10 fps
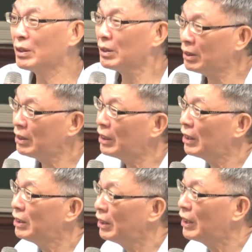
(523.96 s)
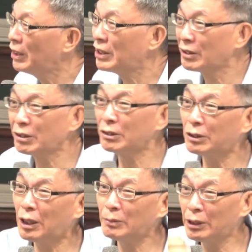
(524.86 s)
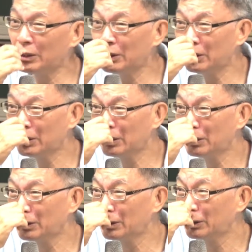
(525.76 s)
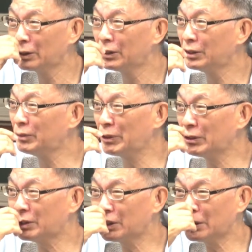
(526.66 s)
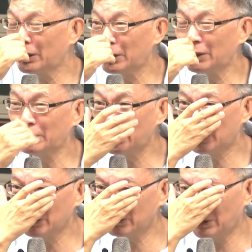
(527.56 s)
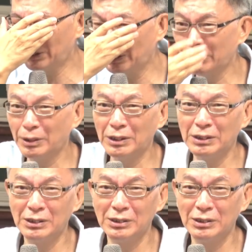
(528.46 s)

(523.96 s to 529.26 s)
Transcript: 你敢，你敢讲这种话吗？你没有现代的一点卫生观念吗？